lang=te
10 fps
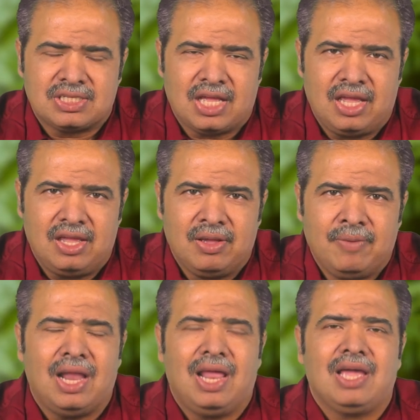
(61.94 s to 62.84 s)
చేస్తాయి
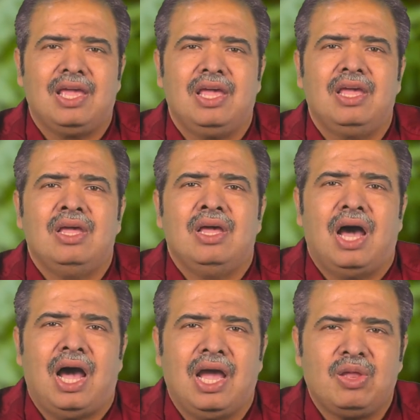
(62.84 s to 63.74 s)
అలాగే
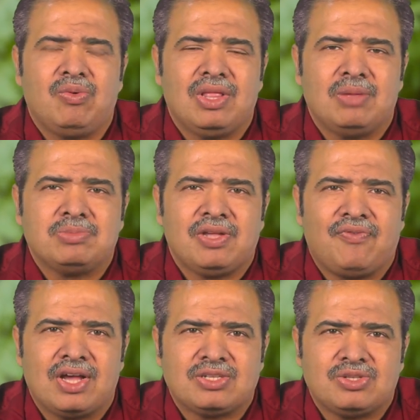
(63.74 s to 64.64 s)
ఆయుర్వేదం
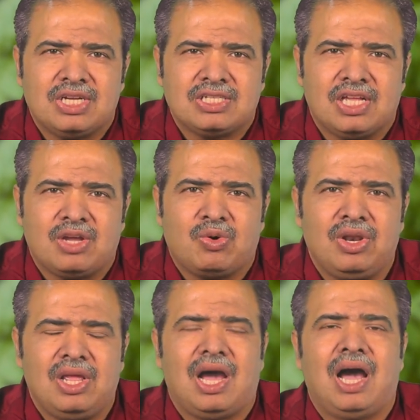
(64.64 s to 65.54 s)
సిఫార్సు చేసే కొన్ని